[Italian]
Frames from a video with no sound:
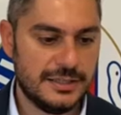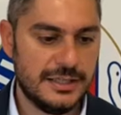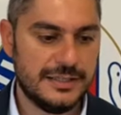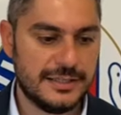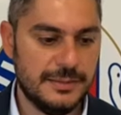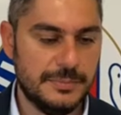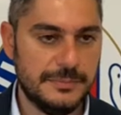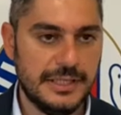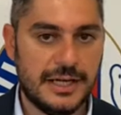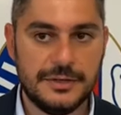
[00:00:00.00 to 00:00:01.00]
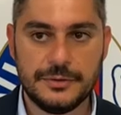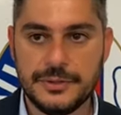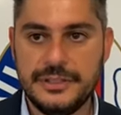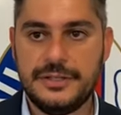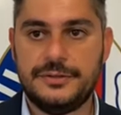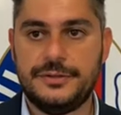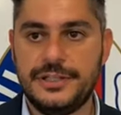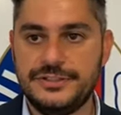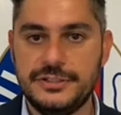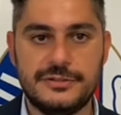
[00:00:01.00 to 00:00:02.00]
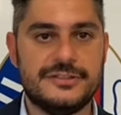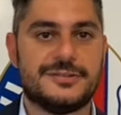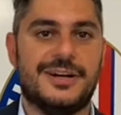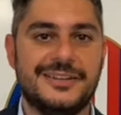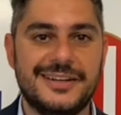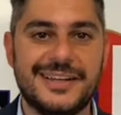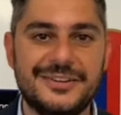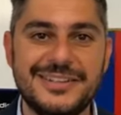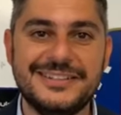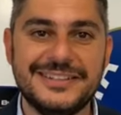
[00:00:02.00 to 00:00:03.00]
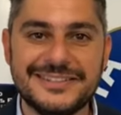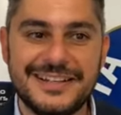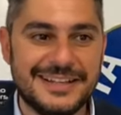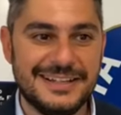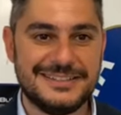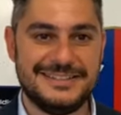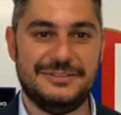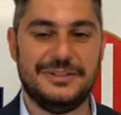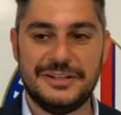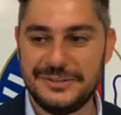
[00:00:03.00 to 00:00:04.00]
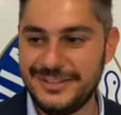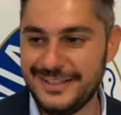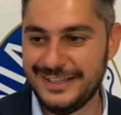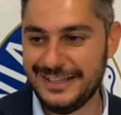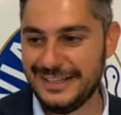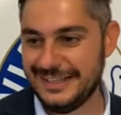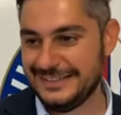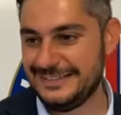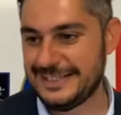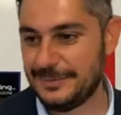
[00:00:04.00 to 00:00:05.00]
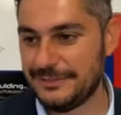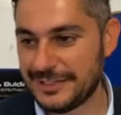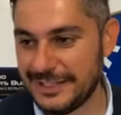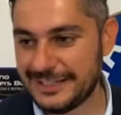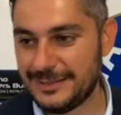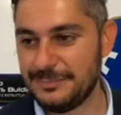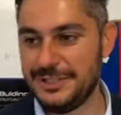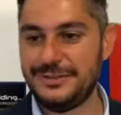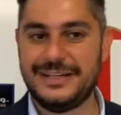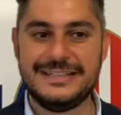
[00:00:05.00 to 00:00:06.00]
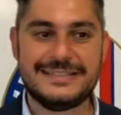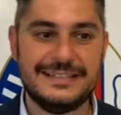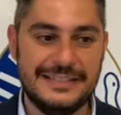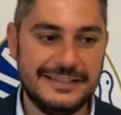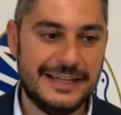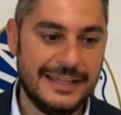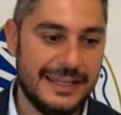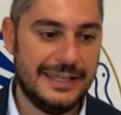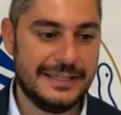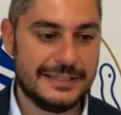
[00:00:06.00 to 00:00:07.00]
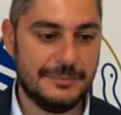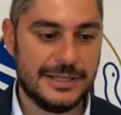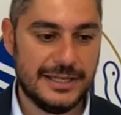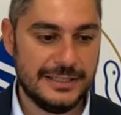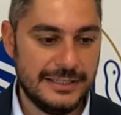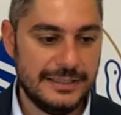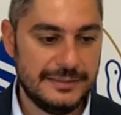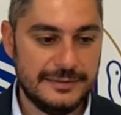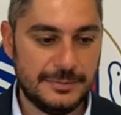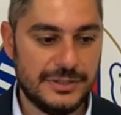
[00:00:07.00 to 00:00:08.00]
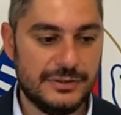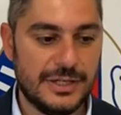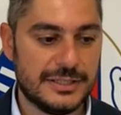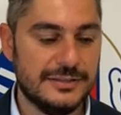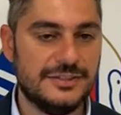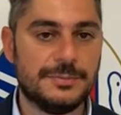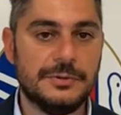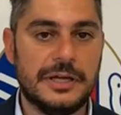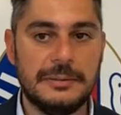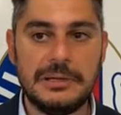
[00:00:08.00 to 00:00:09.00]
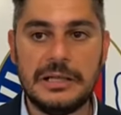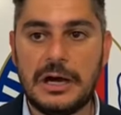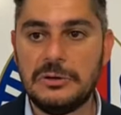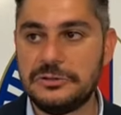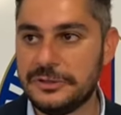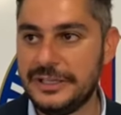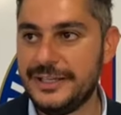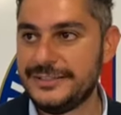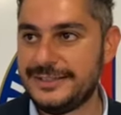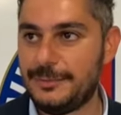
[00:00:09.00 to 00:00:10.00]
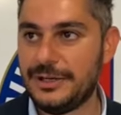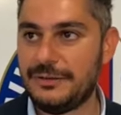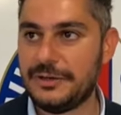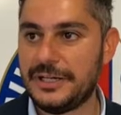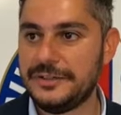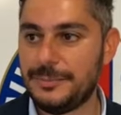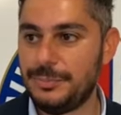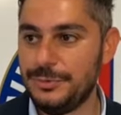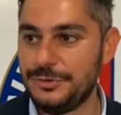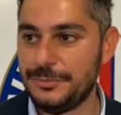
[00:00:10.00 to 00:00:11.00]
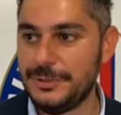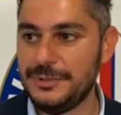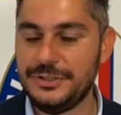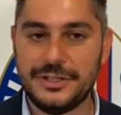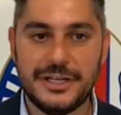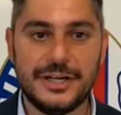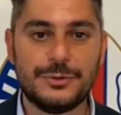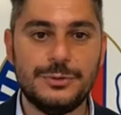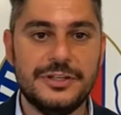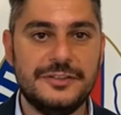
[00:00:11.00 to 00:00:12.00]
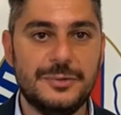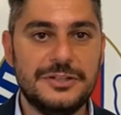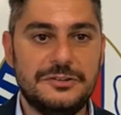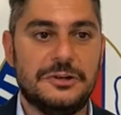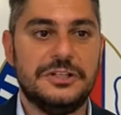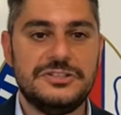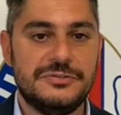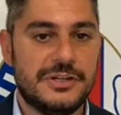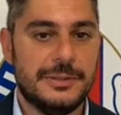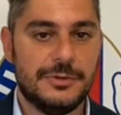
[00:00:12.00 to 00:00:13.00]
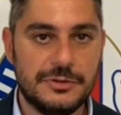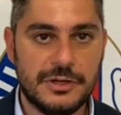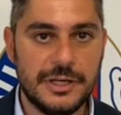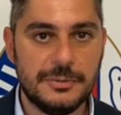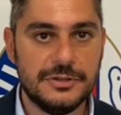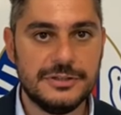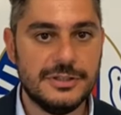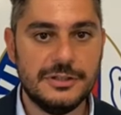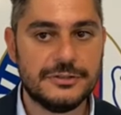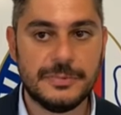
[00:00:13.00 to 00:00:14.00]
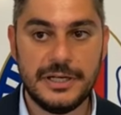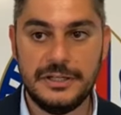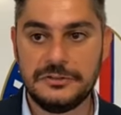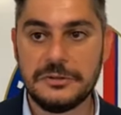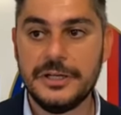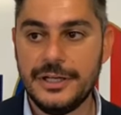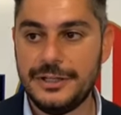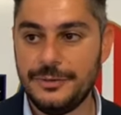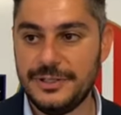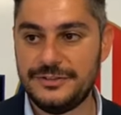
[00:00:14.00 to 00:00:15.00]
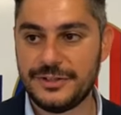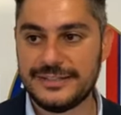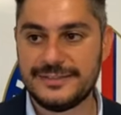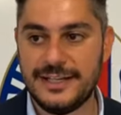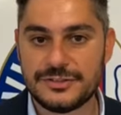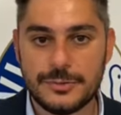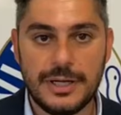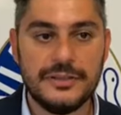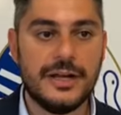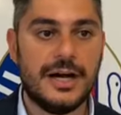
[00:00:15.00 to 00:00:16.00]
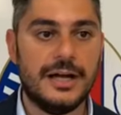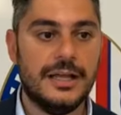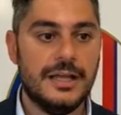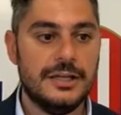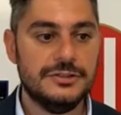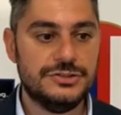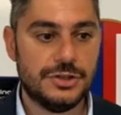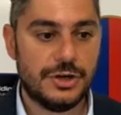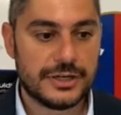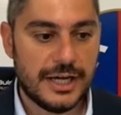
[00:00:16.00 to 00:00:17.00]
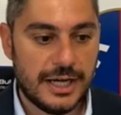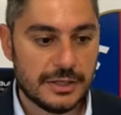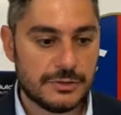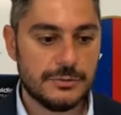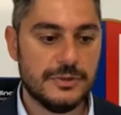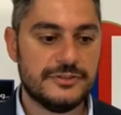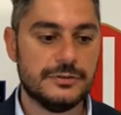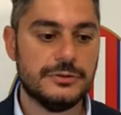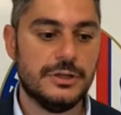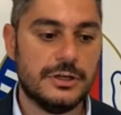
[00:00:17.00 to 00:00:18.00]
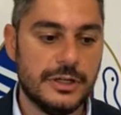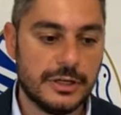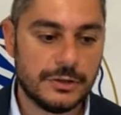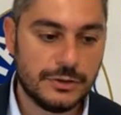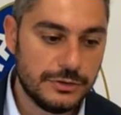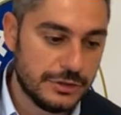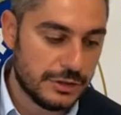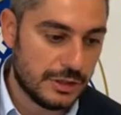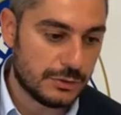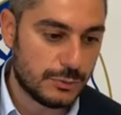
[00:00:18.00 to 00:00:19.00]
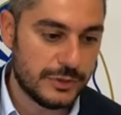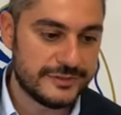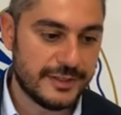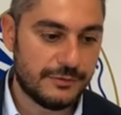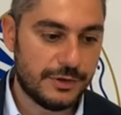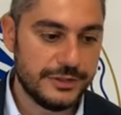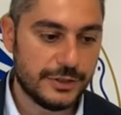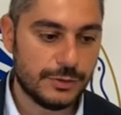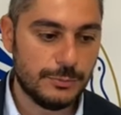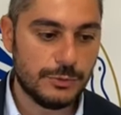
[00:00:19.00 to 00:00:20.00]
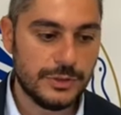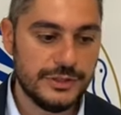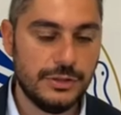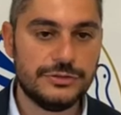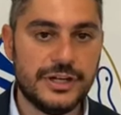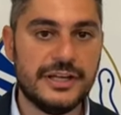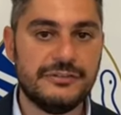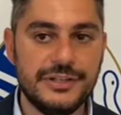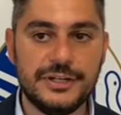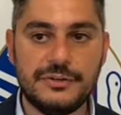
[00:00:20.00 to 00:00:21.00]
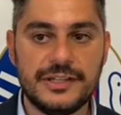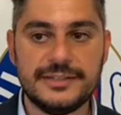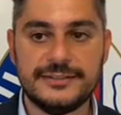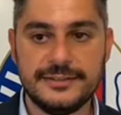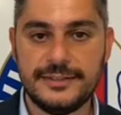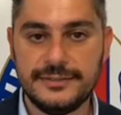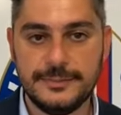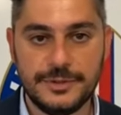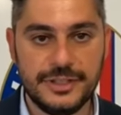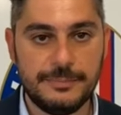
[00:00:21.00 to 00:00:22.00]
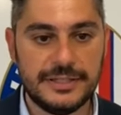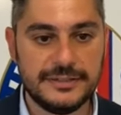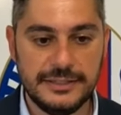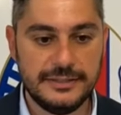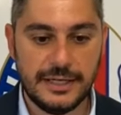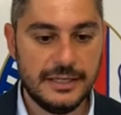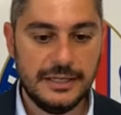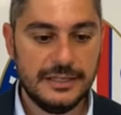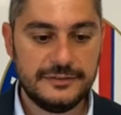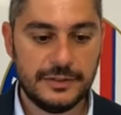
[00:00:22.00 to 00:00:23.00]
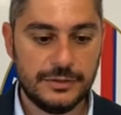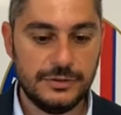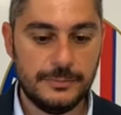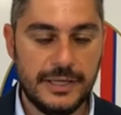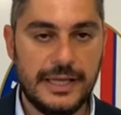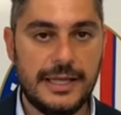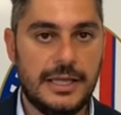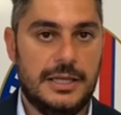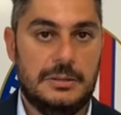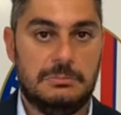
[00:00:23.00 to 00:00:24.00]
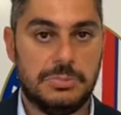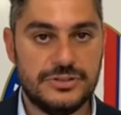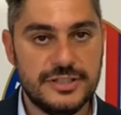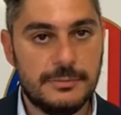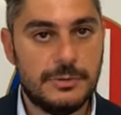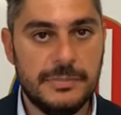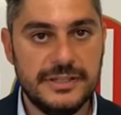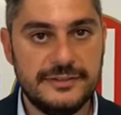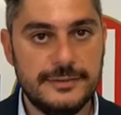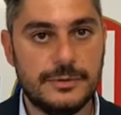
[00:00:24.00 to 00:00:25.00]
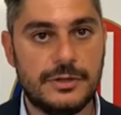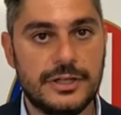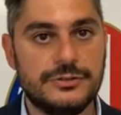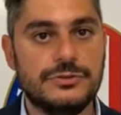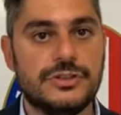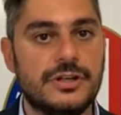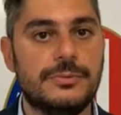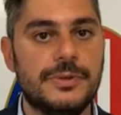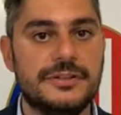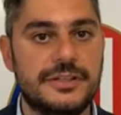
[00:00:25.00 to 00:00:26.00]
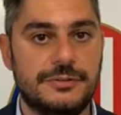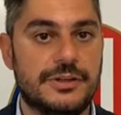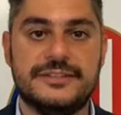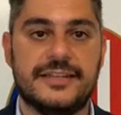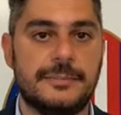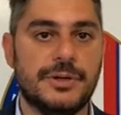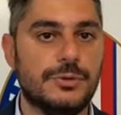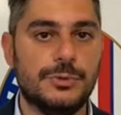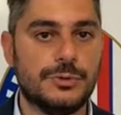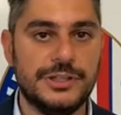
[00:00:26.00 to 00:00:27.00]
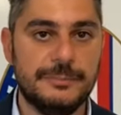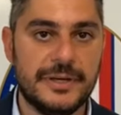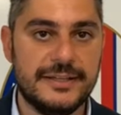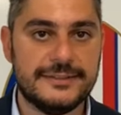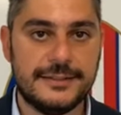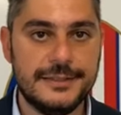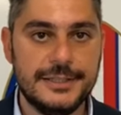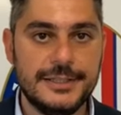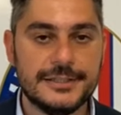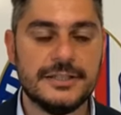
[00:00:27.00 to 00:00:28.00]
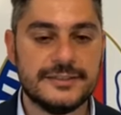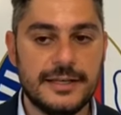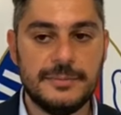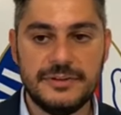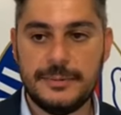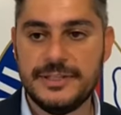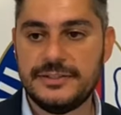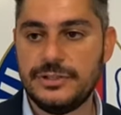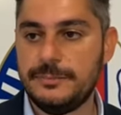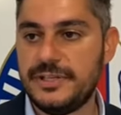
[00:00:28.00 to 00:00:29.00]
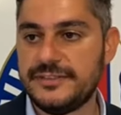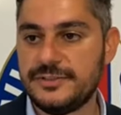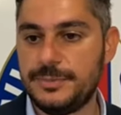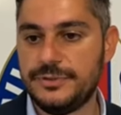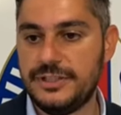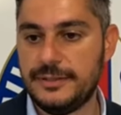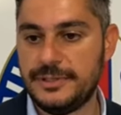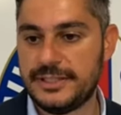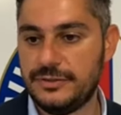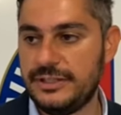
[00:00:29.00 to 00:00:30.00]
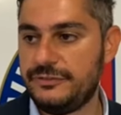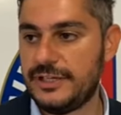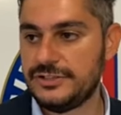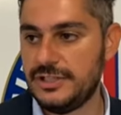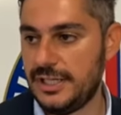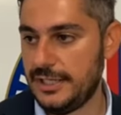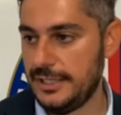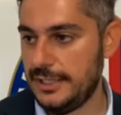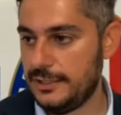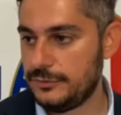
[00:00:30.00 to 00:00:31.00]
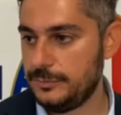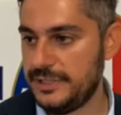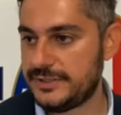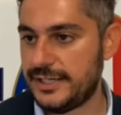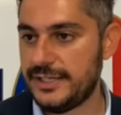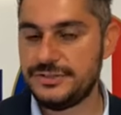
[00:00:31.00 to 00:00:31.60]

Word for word: e il Club Milano, quindi erano le cinque squadre che erano in testa alla classifica, quindi si sapeva che il cammino era in salita e che magari si potevano anche disputare i playout. Stiamo lavorando appunto per migliorare alcune situazioni e ci faremo trovare pronti nello spareggio. Io penso che se la squadra gioca con questa unione, con questa voglia comunque di lottare fino al 97 ogni partita, secondo me possiamo benissimo raggiungere l'obiettivo che sarebbe comunque un'impresa che sarebbe veramente un'impresa sportiva perché non è facile subentrare a